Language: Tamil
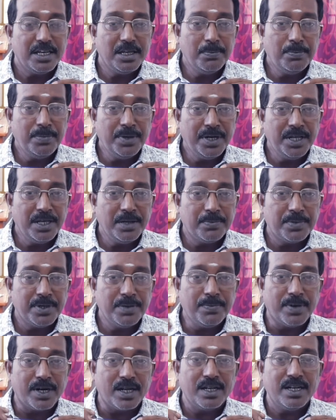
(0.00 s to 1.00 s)
இப்படி இப்படி
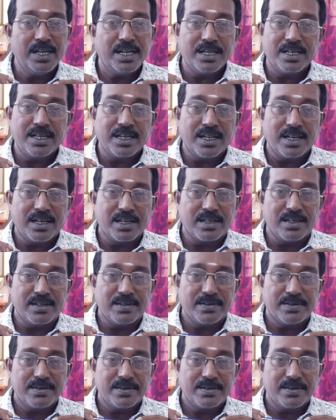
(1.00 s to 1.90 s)
பலன் என்கிறார்கள்